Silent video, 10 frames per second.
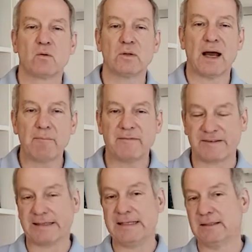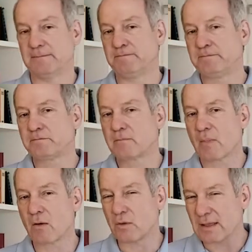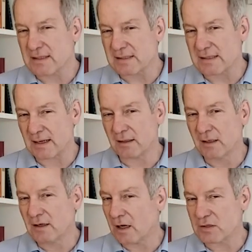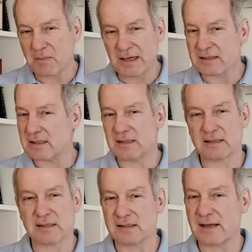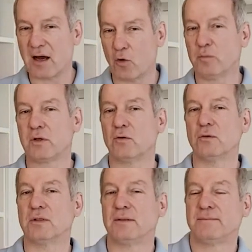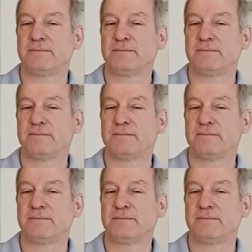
und habe einen Frieden. Und das ist der, aus meiner Sicht ist das der Hauptgrund.